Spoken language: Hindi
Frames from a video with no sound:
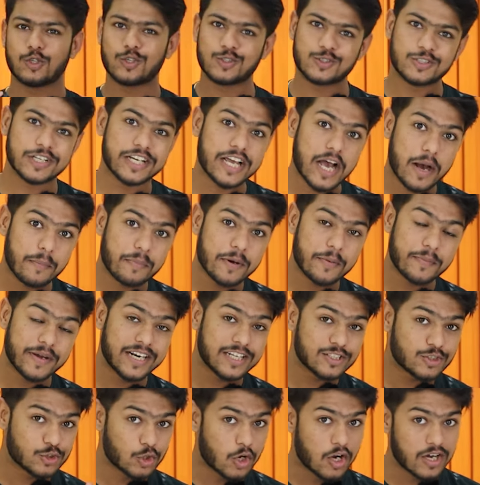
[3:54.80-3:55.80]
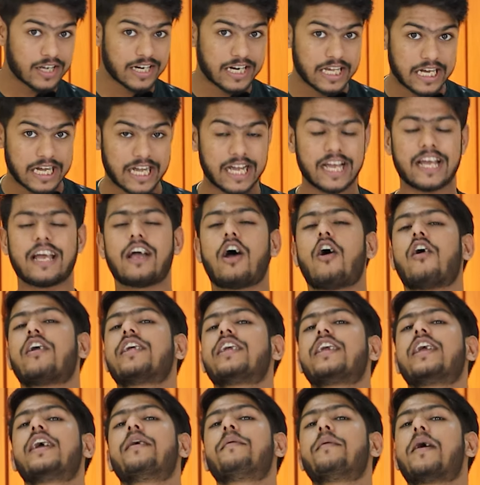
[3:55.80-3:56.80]
तो दोस्तों यहाँ पे मैंने सॉन्ग लगाया
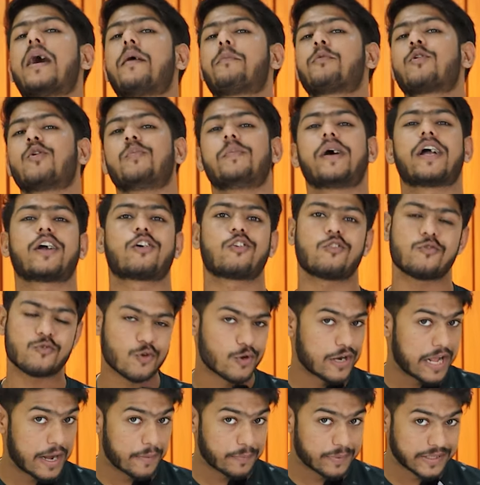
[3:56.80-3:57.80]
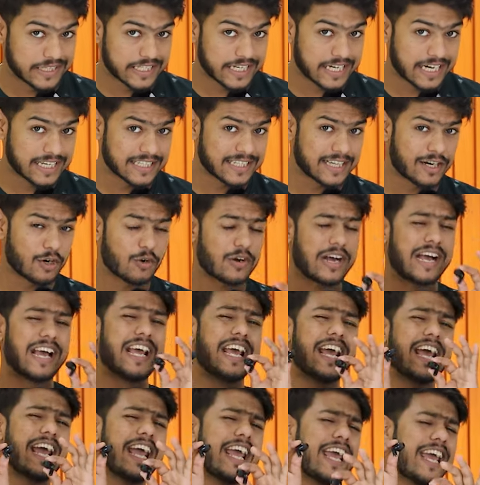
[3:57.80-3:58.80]
और ये आपको माइक्रोफोन यहाँ पे दिखाई दे रहा होगा
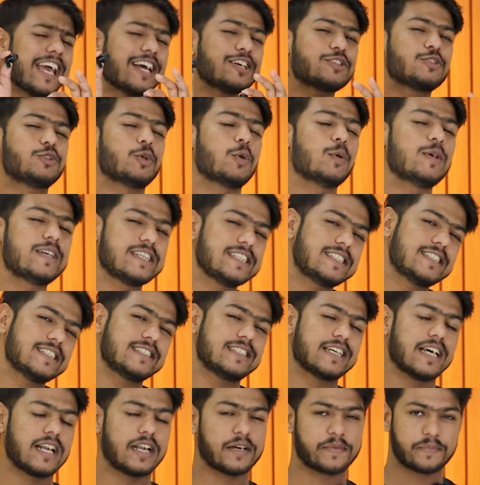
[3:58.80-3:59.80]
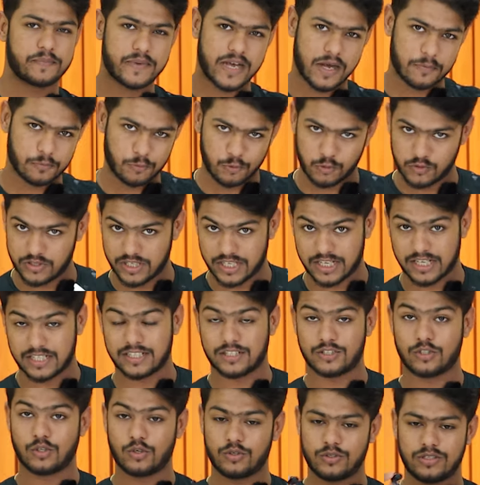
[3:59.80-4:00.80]
एक छोटी सी झलक में आपको
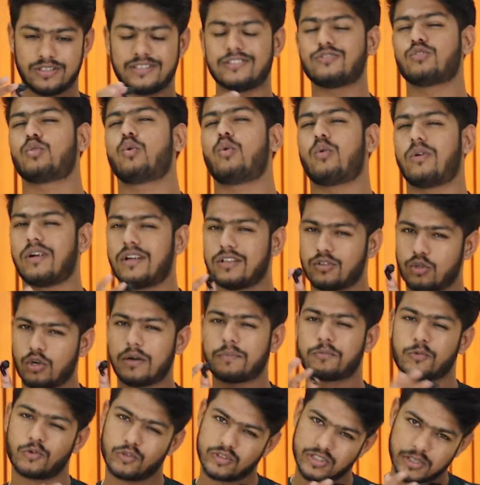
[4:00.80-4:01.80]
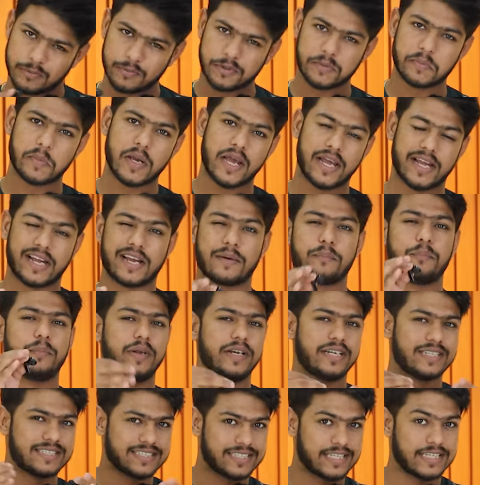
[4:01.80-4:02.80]
दिखा देता हूँ थोड़ा तो आपको समझ में आएगा
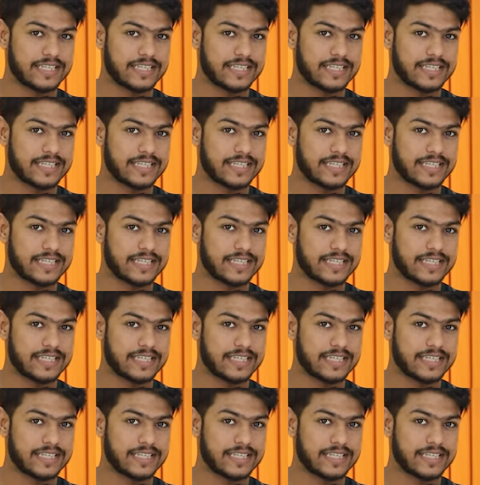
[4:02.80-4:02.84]
बीट्स